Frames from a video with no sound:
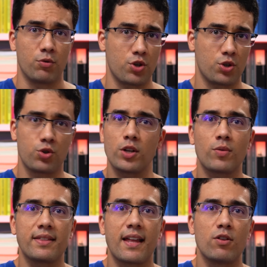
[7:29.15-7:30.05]
dos
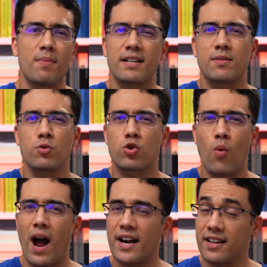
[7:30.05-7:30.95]
18 até no máximo os
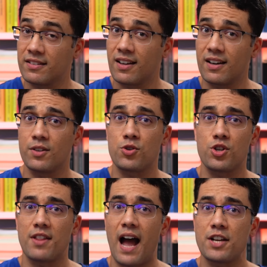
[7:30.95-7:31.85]
40 anos
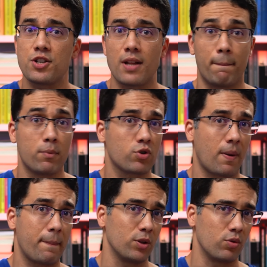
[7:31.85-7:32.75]
de idade na
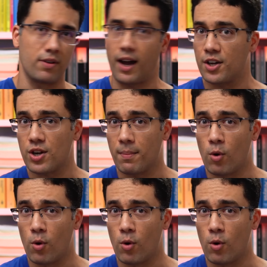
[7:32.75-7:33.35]
busca pelo grande